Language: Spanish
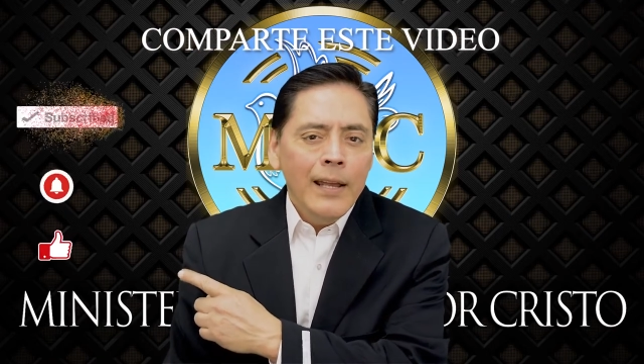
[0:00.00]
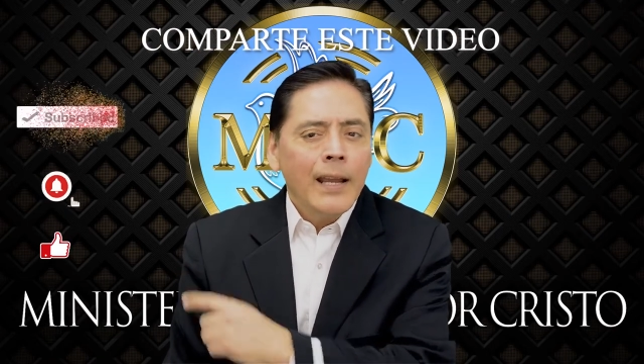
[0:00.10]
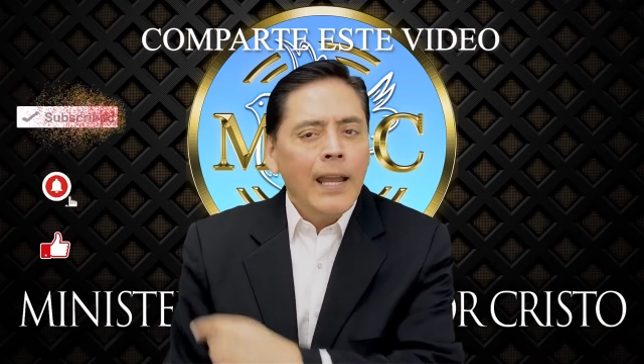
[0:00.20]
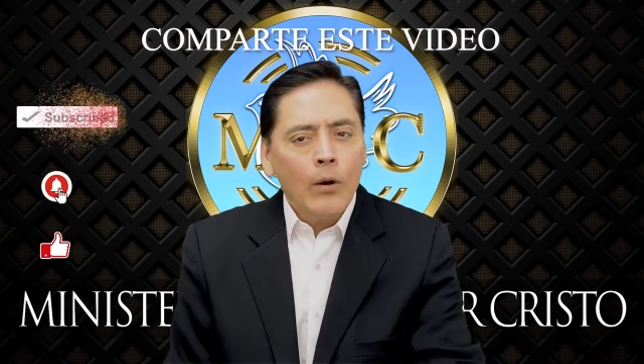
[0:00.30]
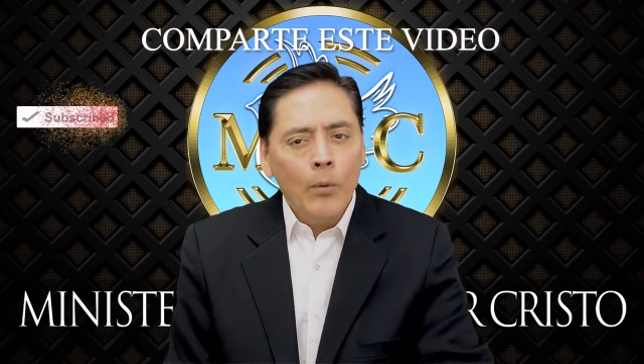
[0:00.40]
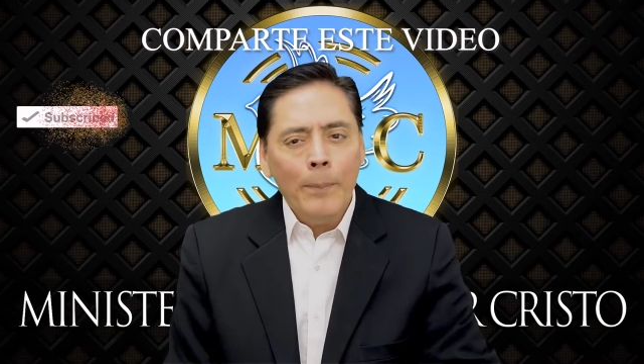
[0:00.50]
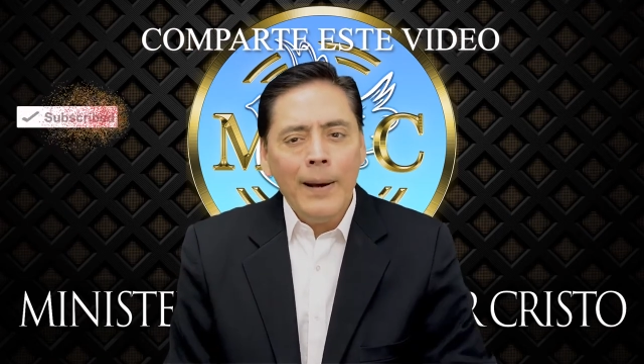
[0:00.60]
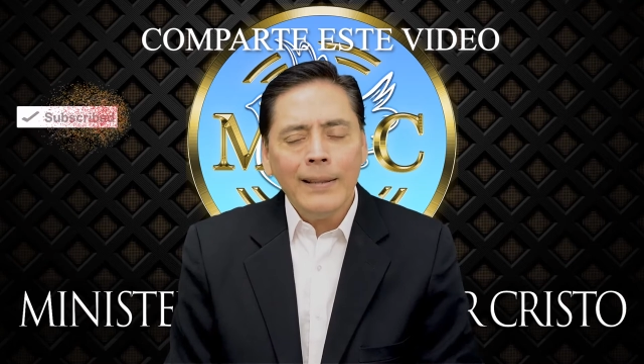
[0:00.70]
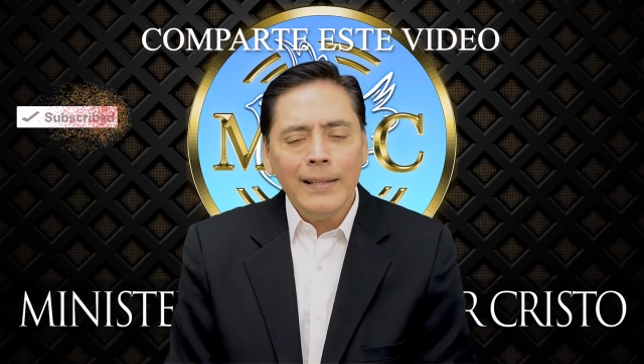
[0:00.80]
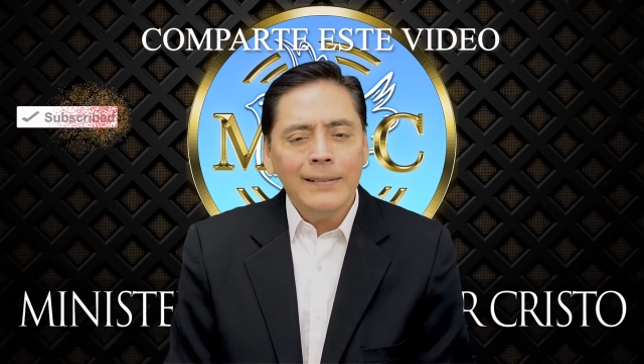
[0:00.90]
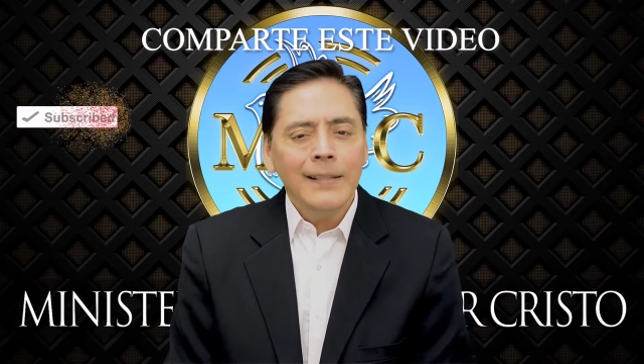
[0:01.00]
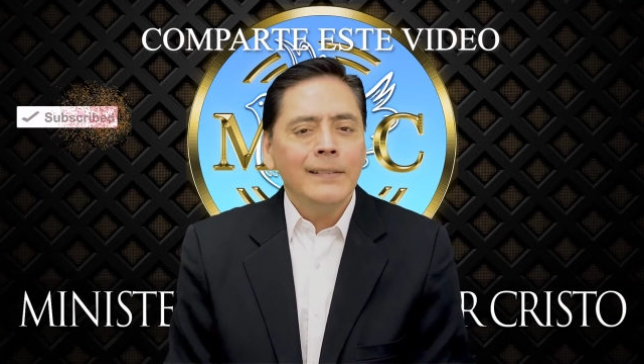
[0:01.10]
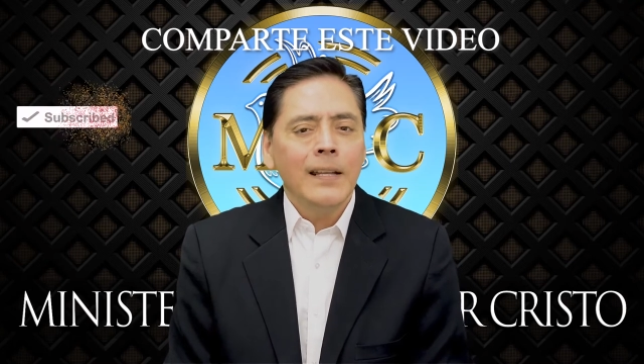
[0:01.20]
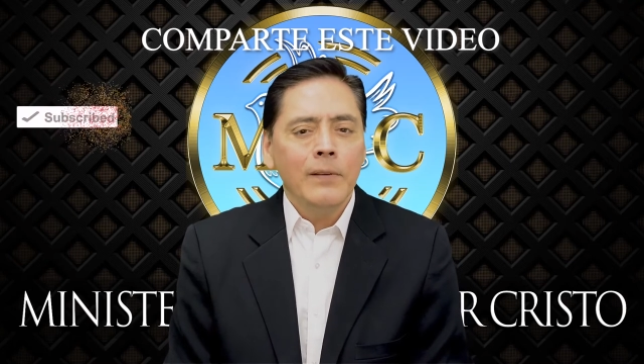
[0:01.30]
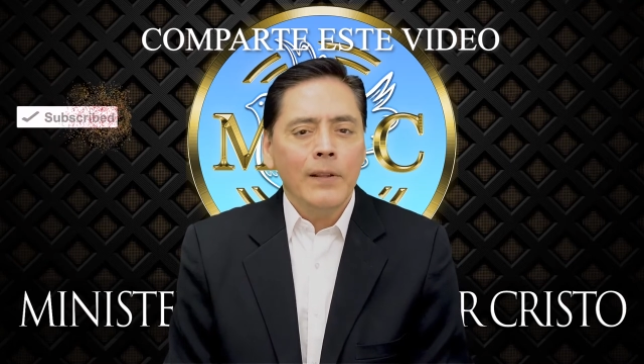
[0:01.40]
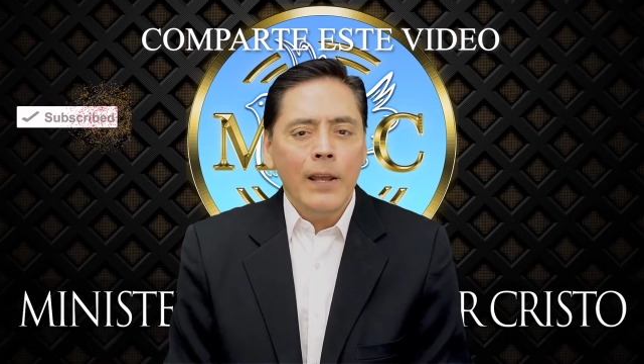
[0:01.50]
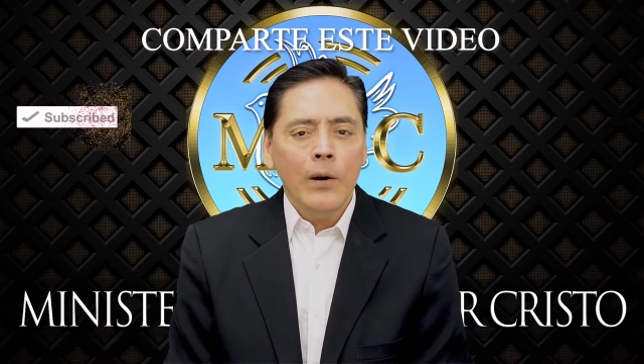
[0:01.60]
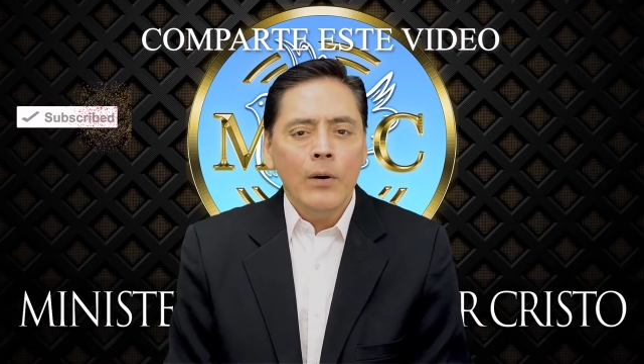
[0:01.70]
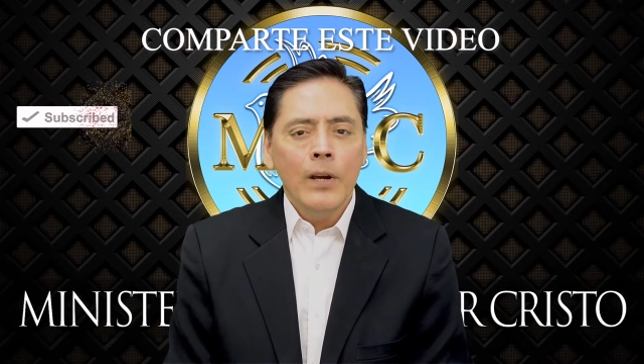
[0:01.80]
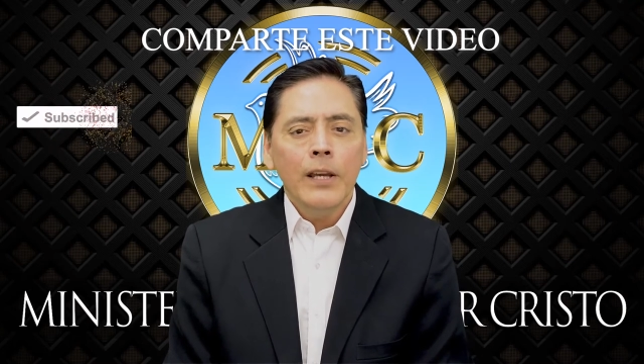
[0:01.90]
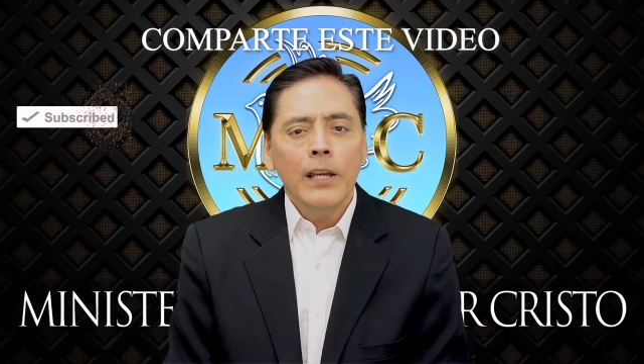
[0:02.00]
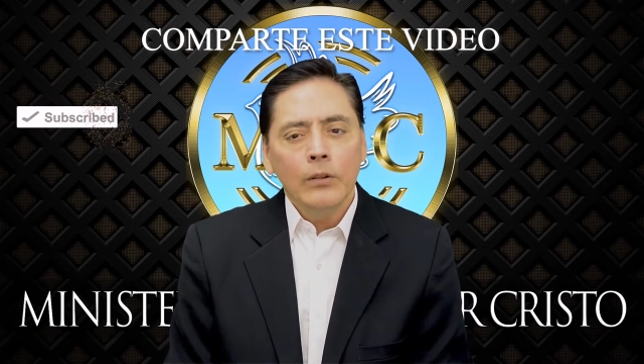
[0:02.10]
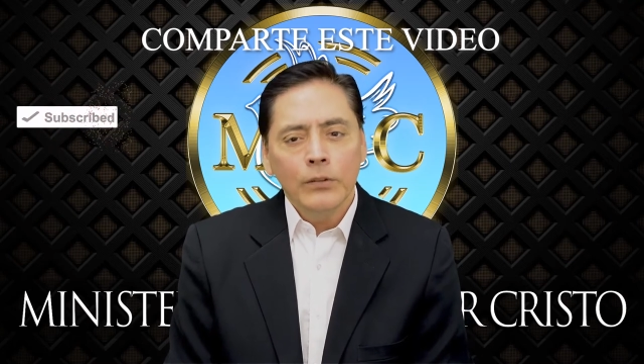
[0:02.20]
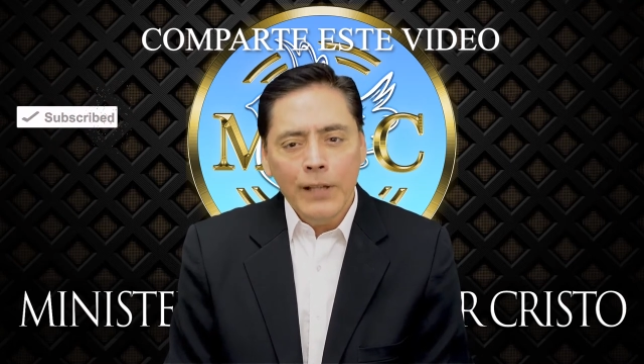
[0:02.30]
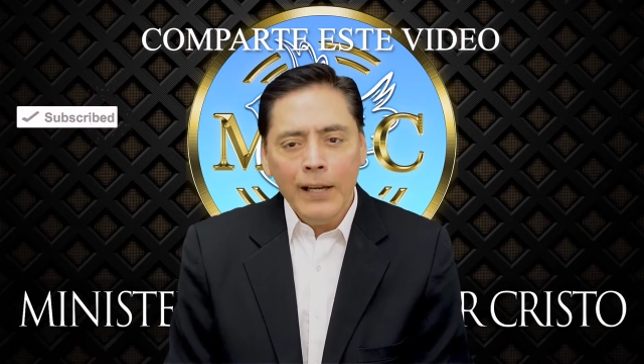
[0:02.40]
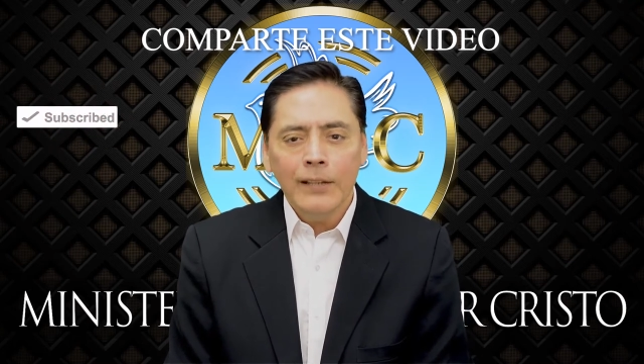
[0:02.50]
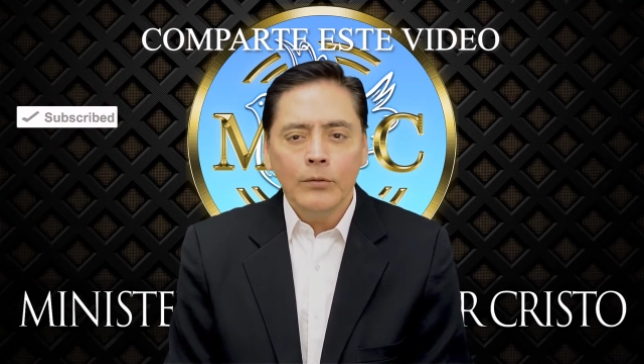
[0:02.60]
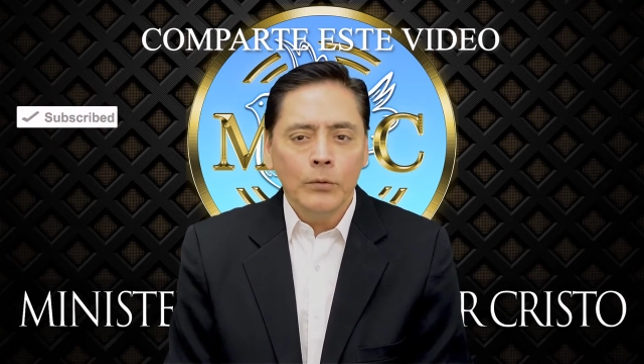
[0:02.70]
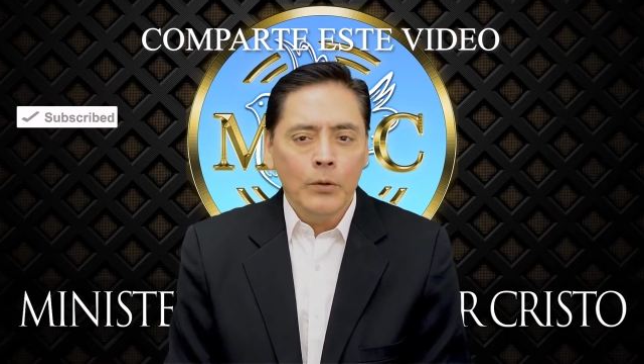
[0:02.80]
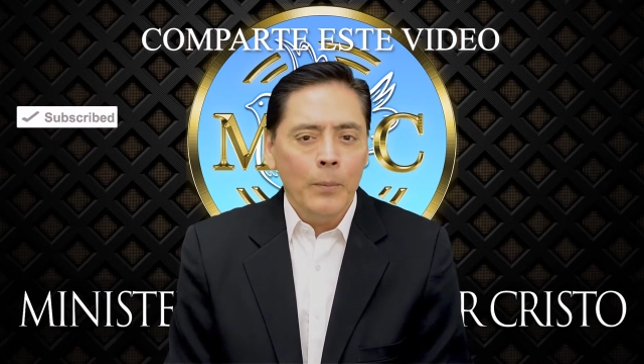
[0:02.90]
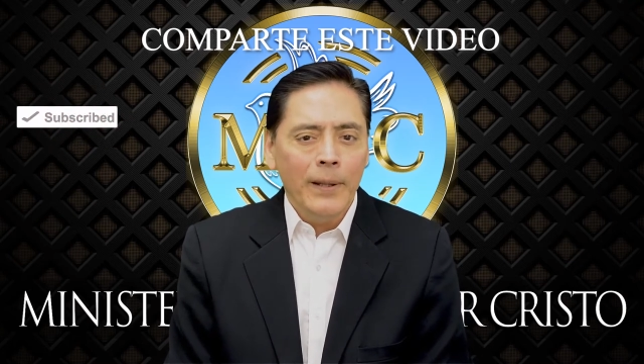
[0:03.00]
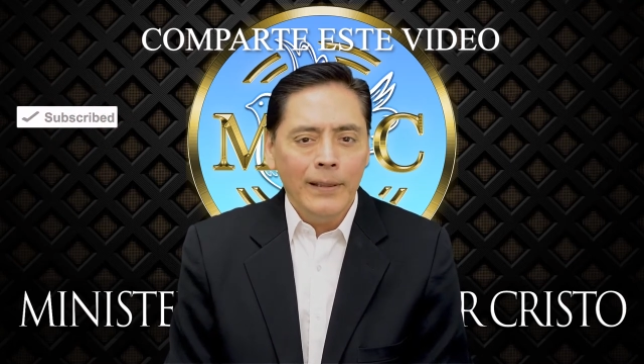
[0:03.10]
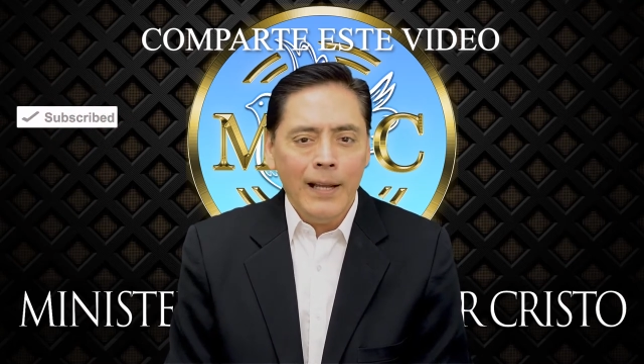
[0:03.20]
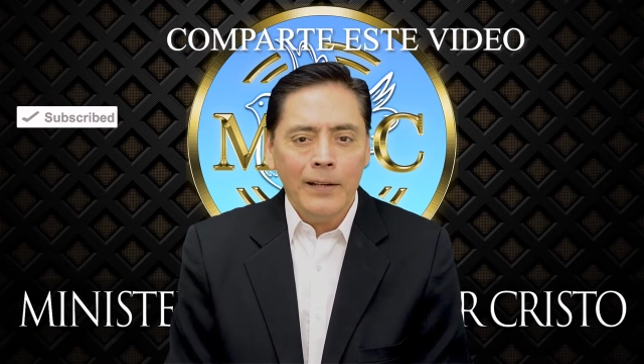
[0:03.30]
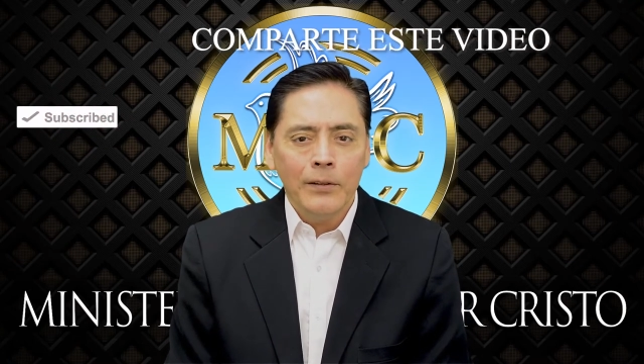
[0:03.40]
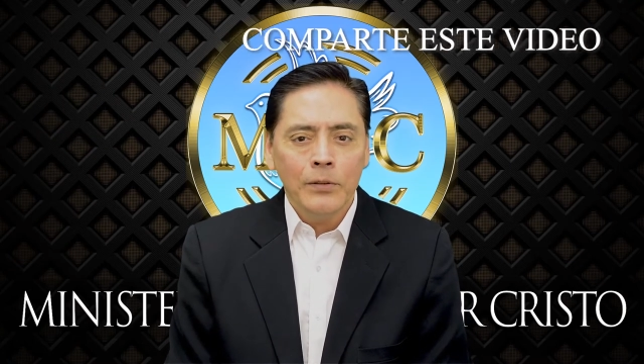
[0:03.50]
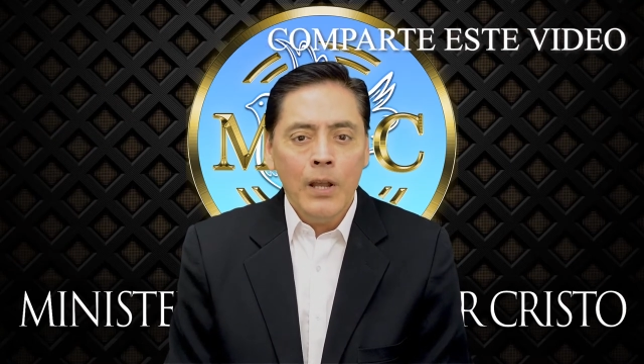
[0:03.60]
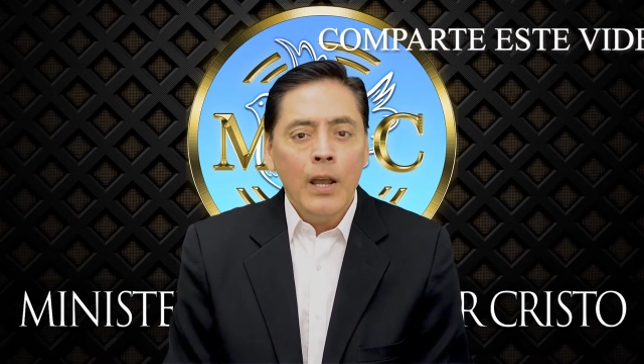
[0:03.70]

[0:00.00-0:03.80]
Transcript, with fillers: que compartas este video y nos dejes tus comentarios.